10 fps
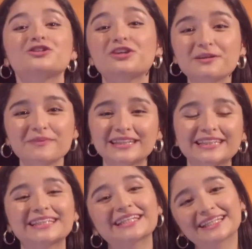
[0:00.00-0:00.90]

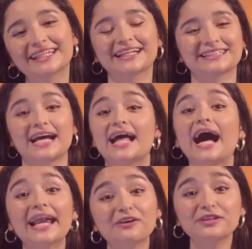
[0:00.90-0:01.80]
solamente tienen que ingresar
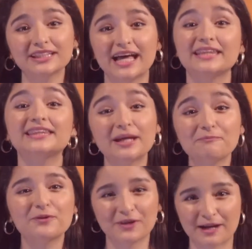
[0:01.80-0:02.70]
a la unidad de
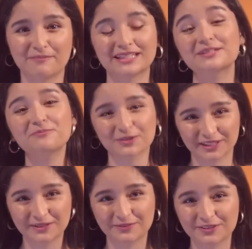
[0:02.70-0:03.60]
programas
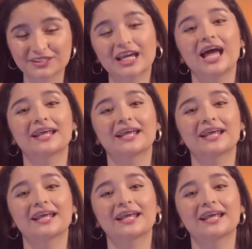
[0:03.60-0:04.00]
deportivos,